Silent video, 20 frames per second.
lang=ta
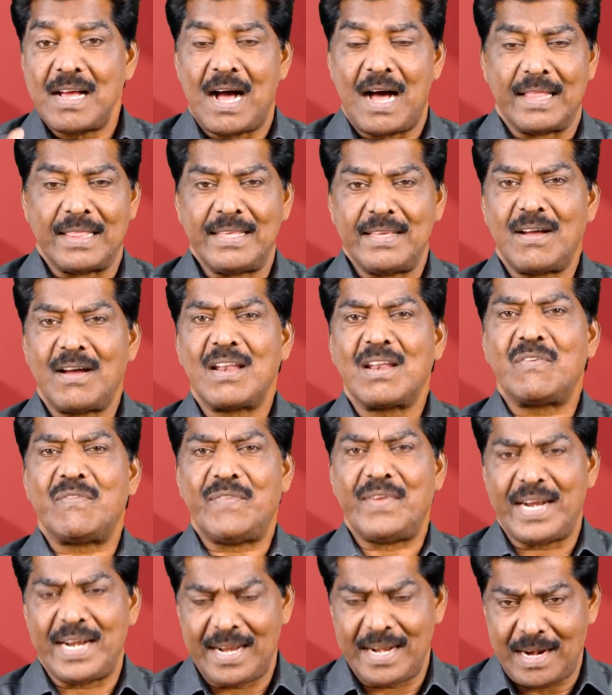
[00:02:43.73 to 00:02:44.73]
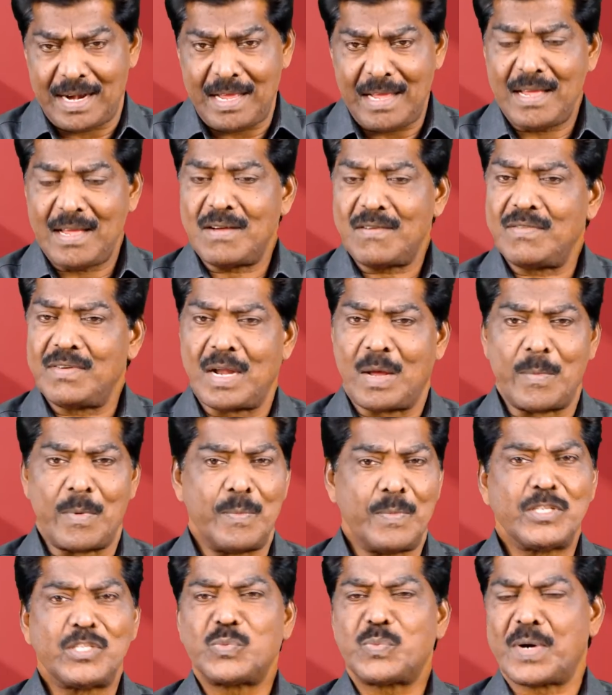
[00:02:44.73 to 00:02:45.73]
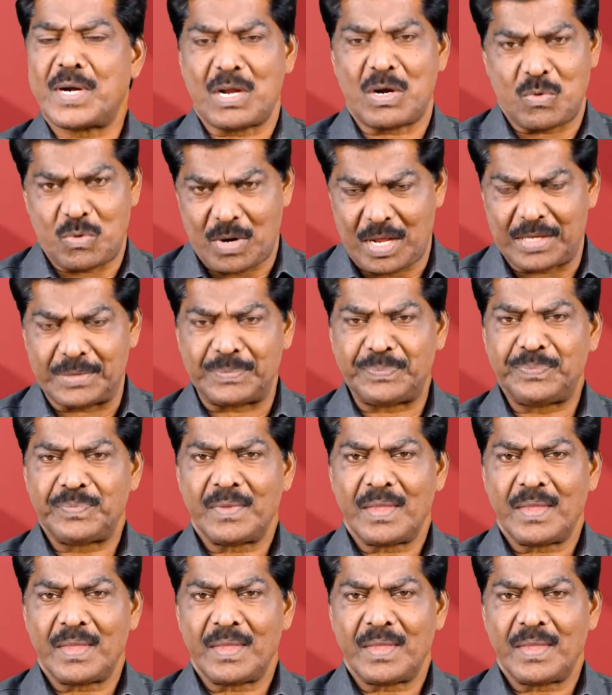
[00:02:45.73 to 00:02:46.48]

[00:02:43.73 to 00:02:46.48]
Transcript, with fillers: அதிகால வேலைகளை நம்ம மிஸ் பண்ணக்கூடாது